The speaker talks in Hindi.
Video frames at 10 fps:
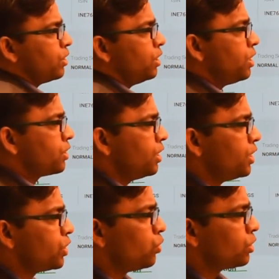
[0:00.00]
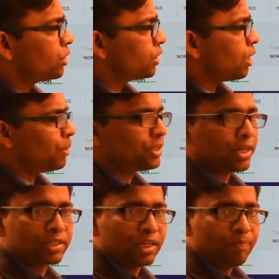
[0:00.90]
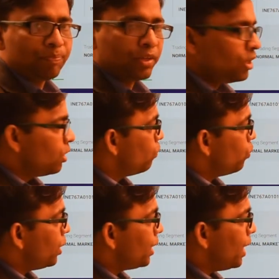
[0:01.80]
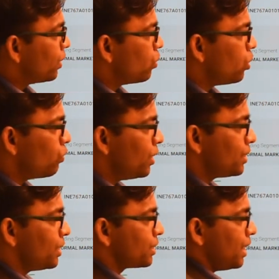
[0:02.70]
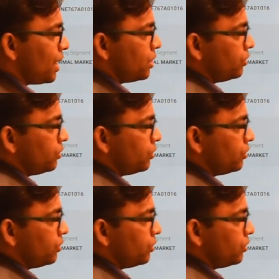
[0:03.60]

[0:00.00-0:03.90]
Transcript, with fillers: लिस्टेड इंस्टीट्यूट कैपिटल शेयर्स है वो है नाइन करोड़ ट्वेंटी सिक्स लाख